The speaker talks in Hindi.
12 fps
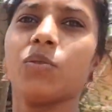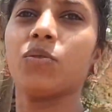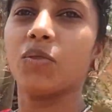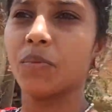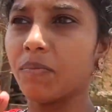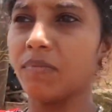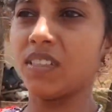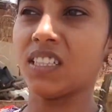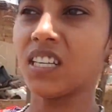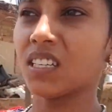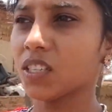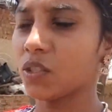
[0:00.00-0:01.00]
तो जो
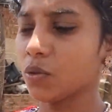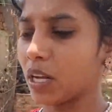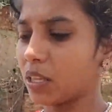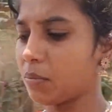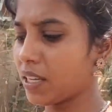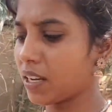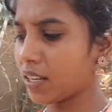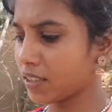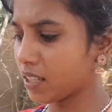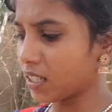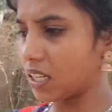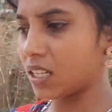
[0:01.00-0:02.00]
इधर के जो आदमी
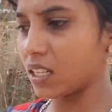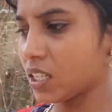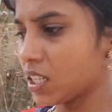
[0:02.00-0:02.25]
रहते हैं